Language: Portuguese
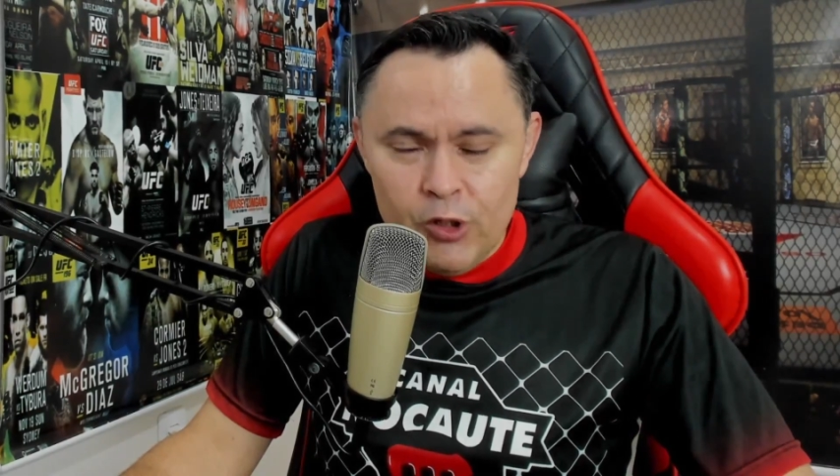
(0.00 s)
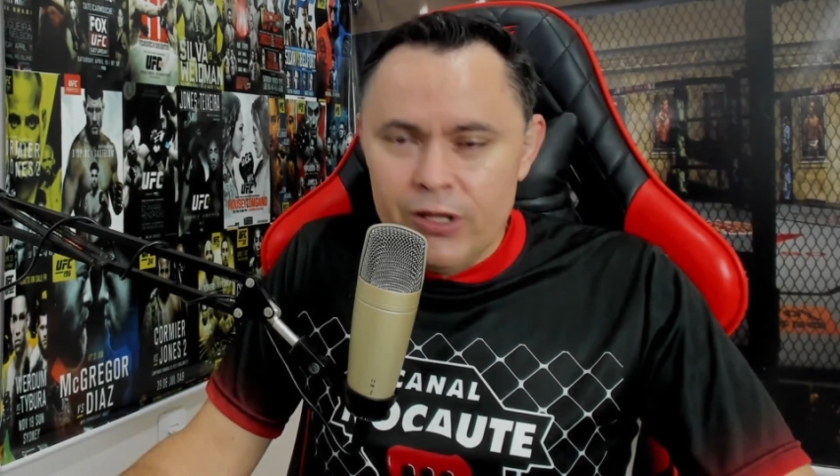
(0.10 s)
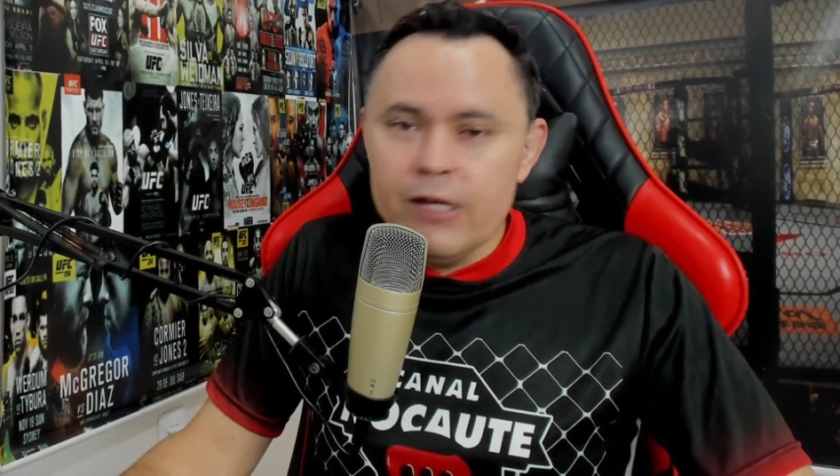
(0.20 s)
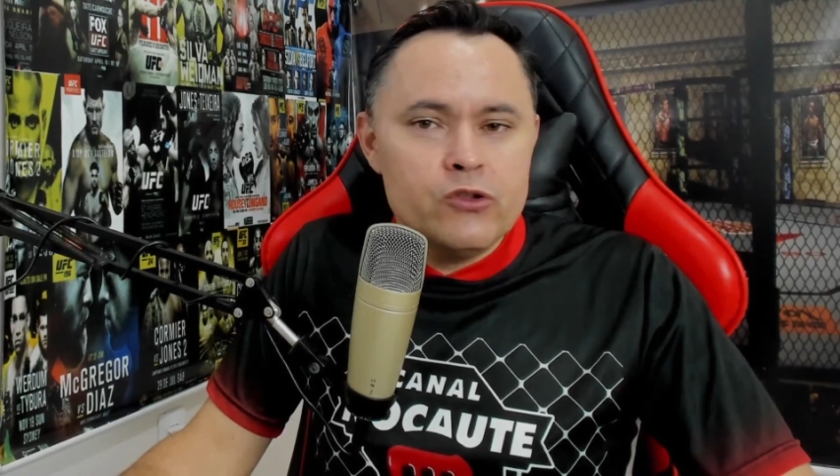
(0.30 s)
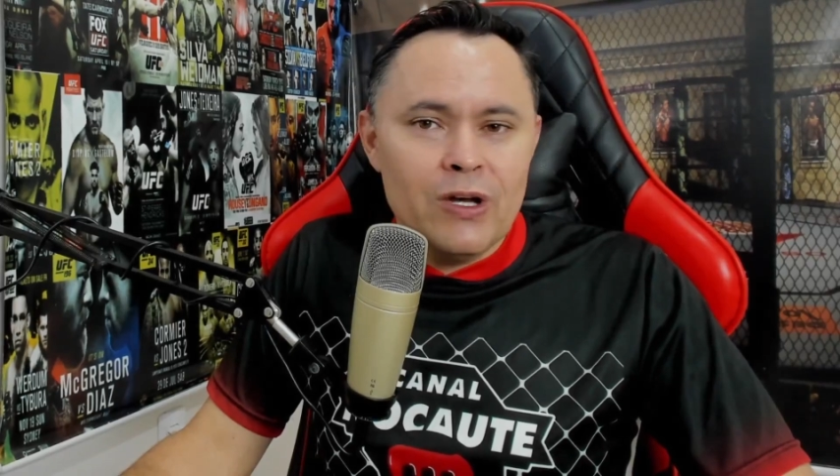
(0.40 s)

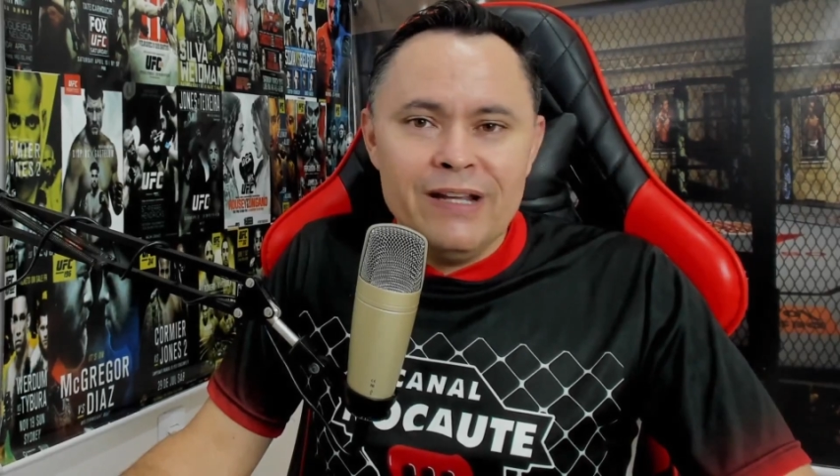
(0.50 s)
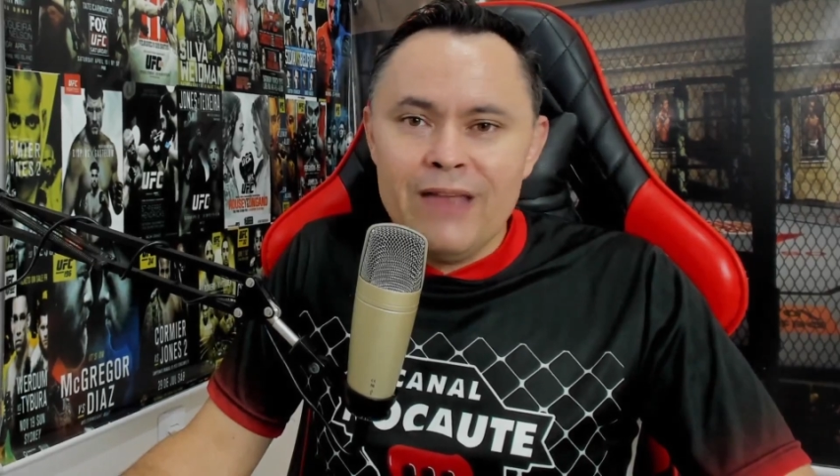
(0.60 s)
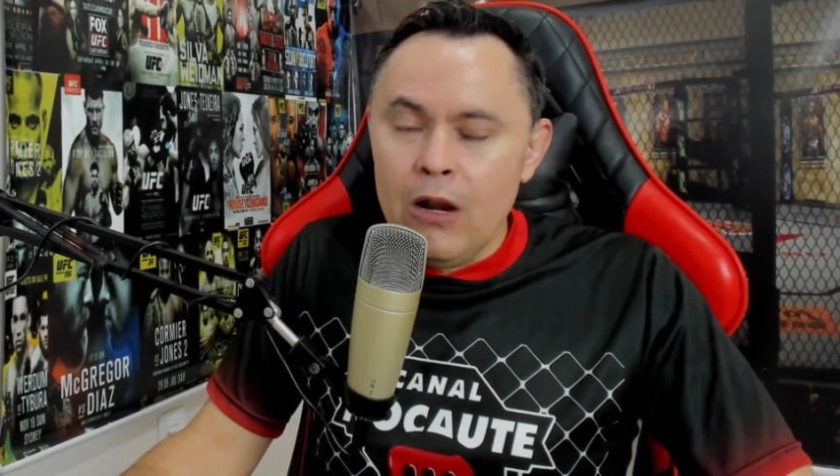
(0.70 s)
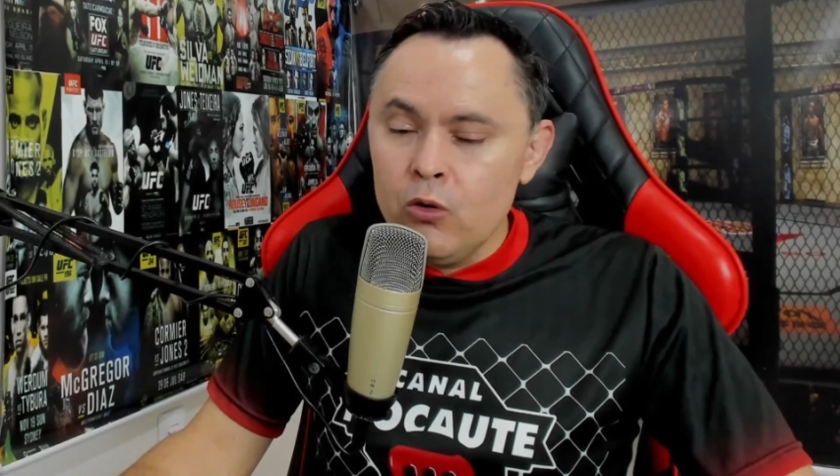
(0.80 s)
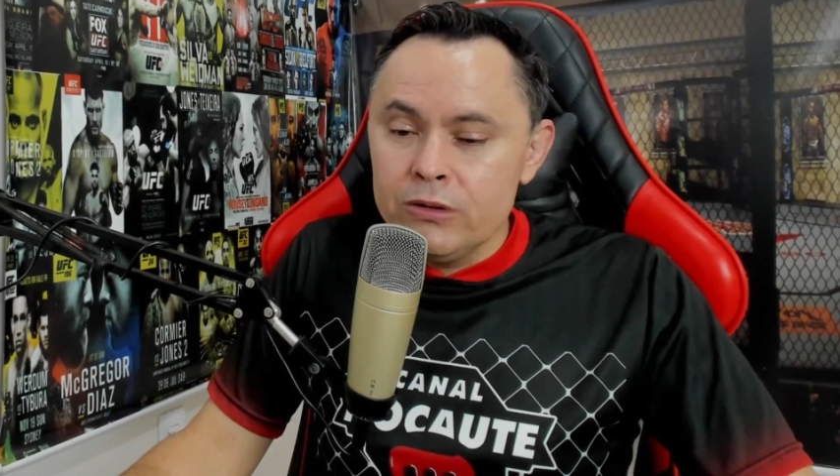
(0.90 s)
início ali da
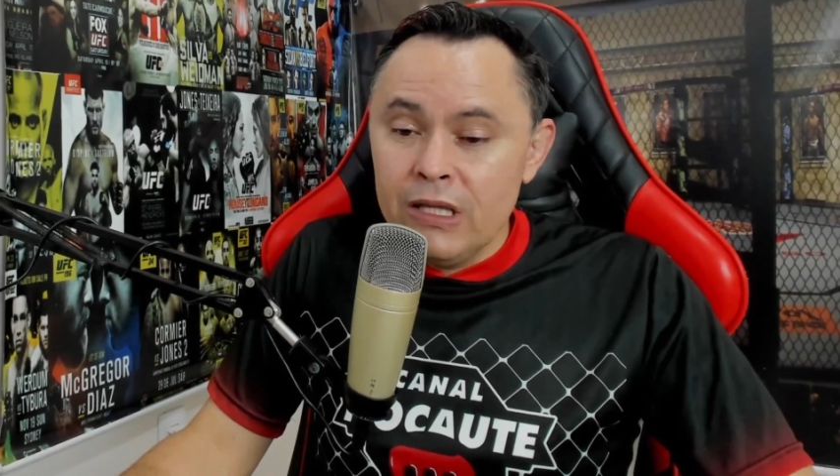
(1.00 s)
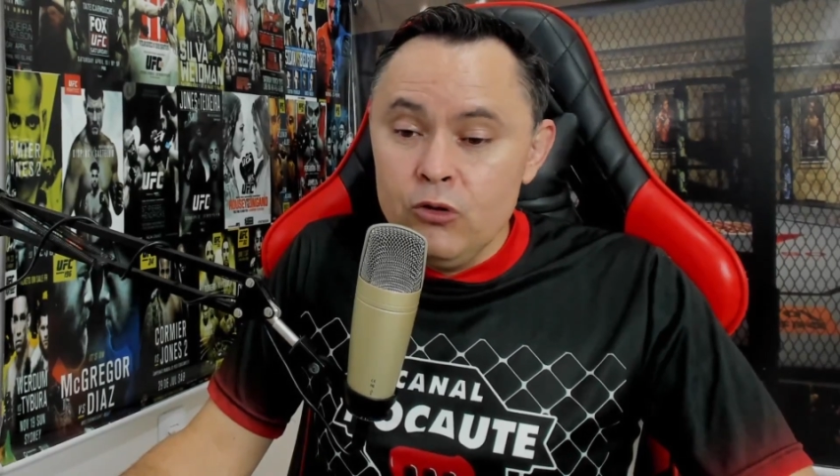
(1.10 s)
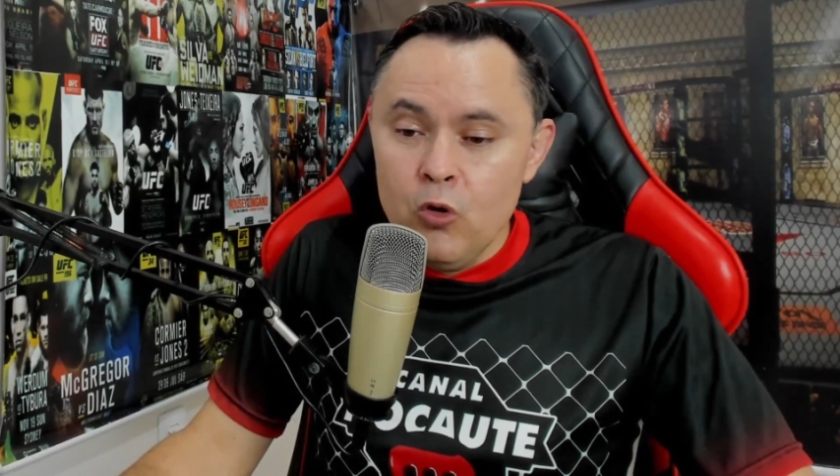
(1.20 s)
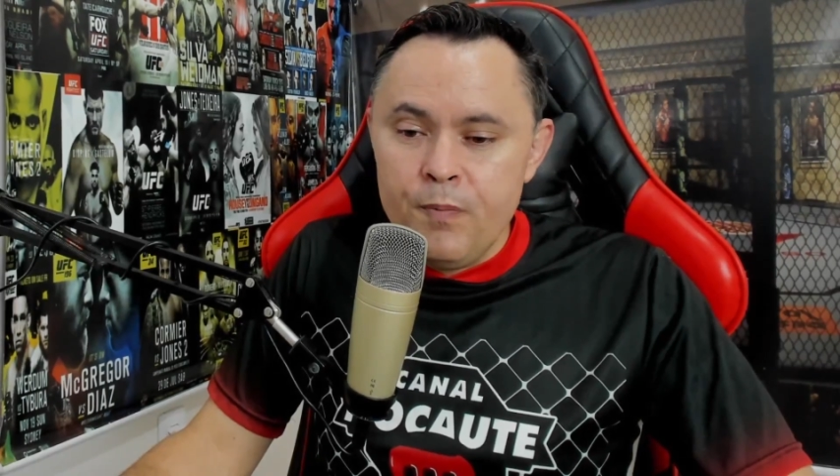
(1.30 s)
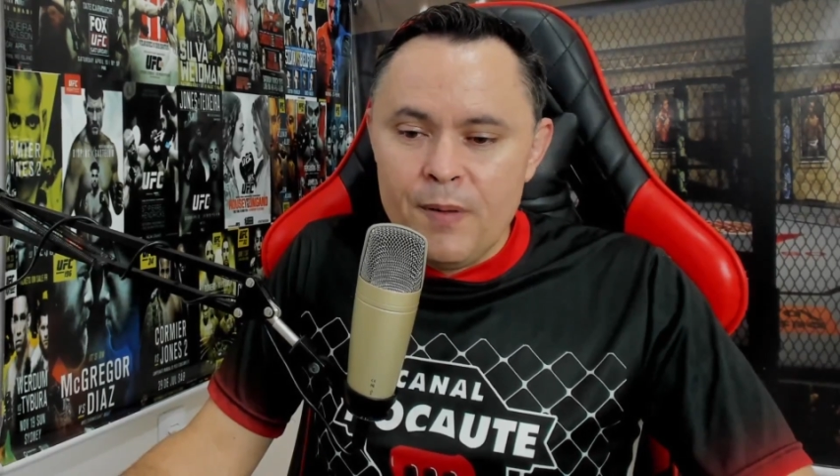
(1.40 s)
luta,
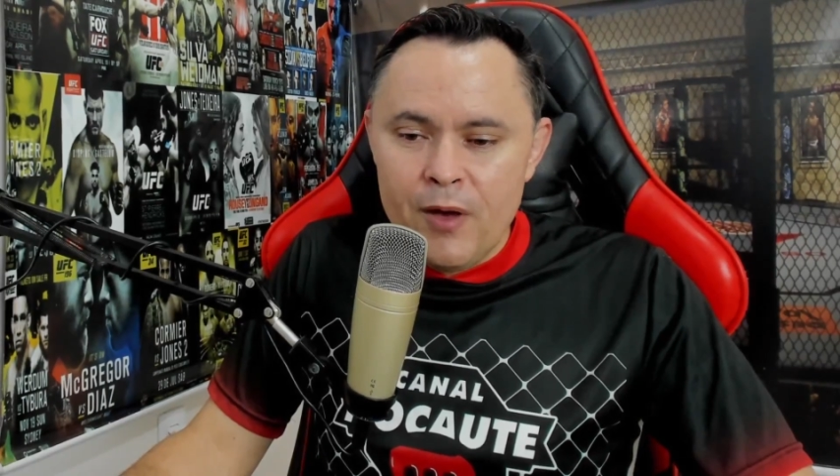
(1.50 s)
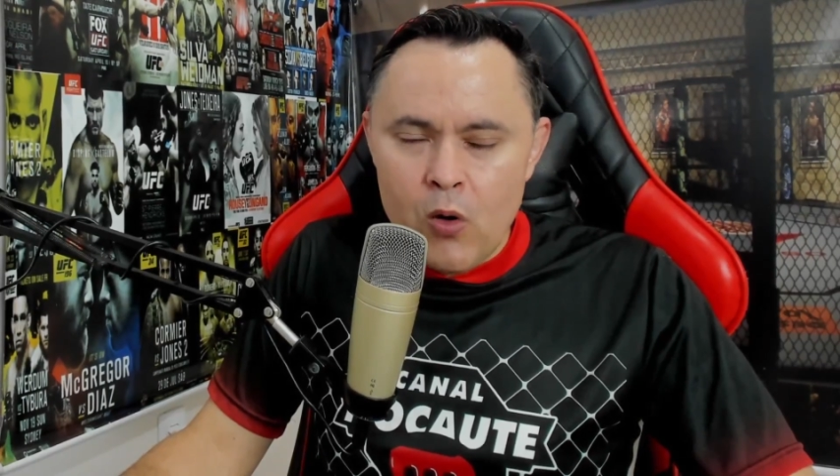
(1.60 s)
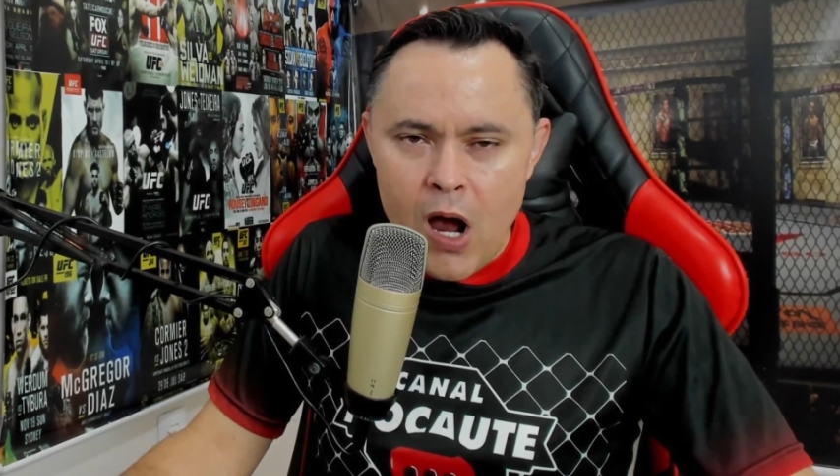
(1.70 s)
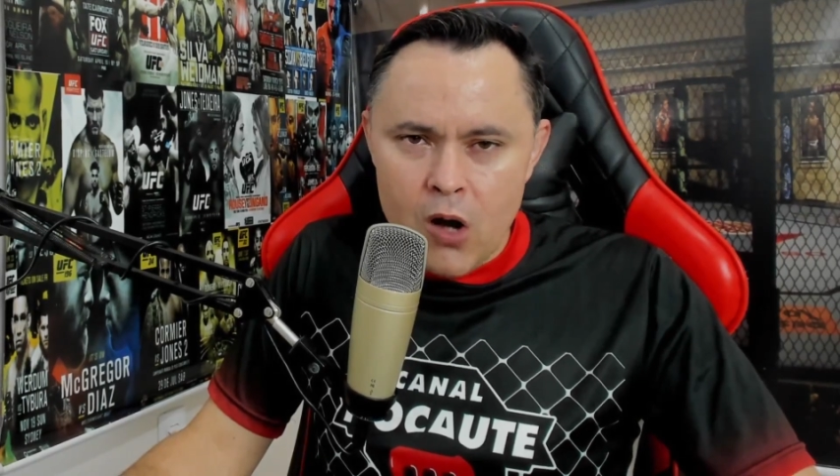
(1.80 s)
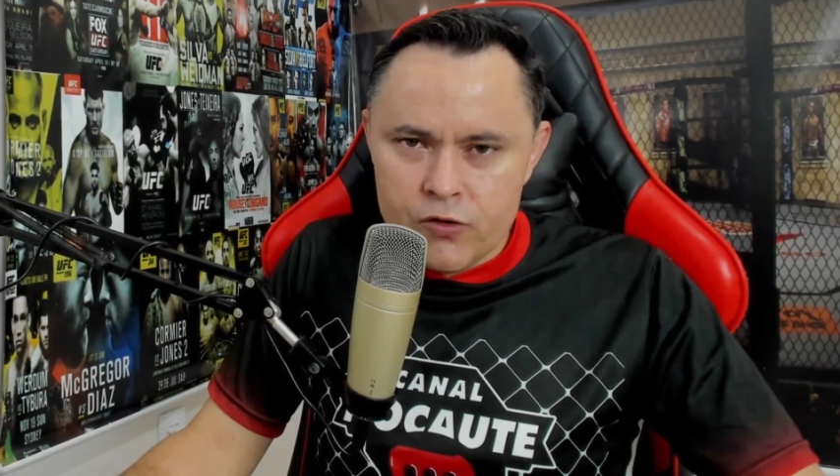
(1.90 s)
no primeiro
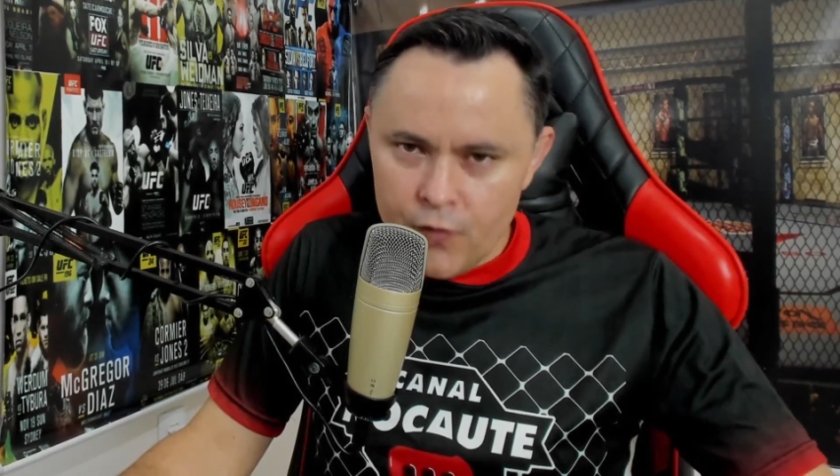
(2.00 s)
round.